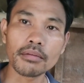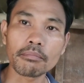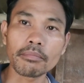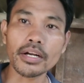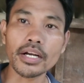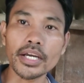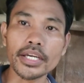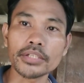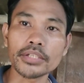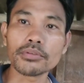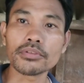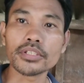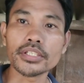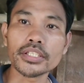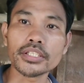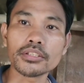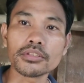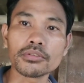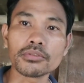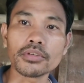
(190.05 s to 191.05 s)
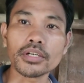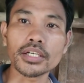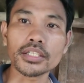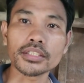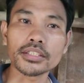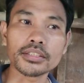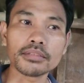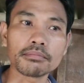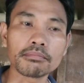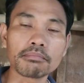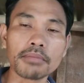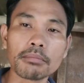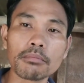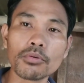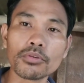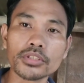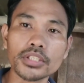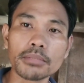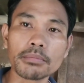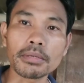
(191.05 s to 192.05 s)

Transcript: mga idol dito at mabuti